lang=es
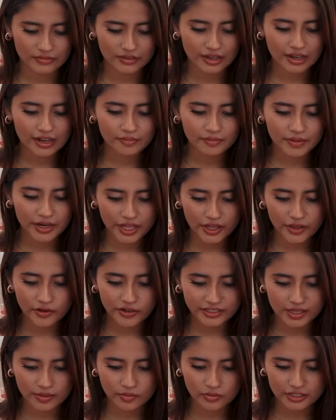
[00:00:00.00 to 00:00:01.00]
Elmer y yo
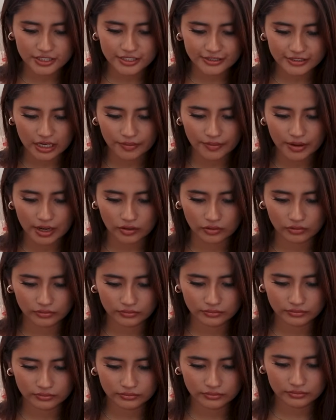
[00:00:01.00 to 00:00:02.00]
estamos sin trabajo.
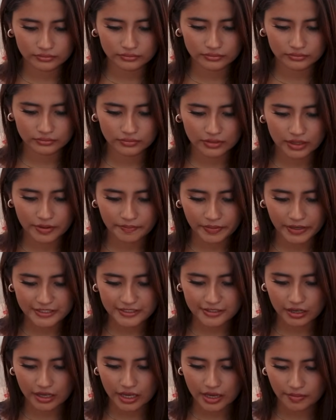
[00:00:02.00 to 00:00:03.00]
La
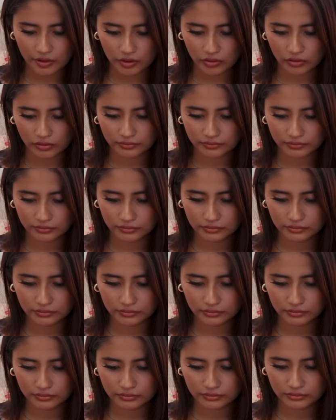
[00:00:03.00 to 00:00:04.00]
empresa quebró.
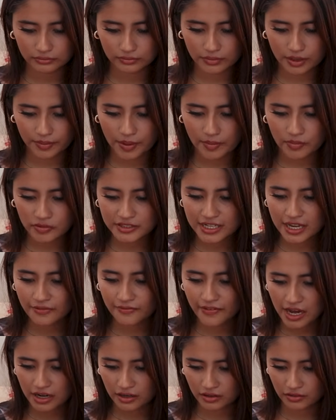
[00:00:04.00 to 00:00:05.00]
Debemos al
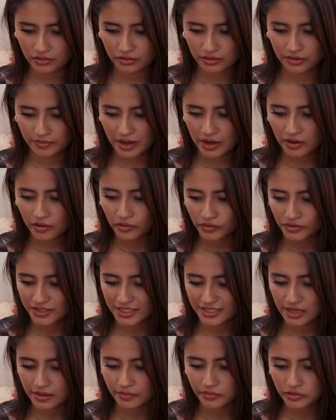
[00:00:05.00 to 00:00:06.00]
banco. El banco nos
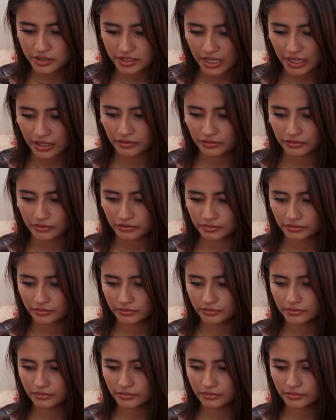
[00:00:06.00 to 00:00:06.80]
está buscando.